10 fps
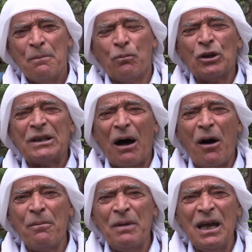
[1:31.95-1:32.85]

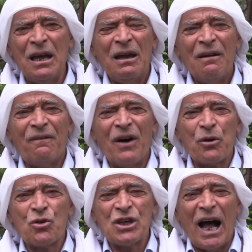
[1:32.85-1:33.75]
مدوامي
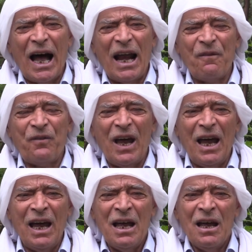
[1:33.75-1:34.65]
ورجع على في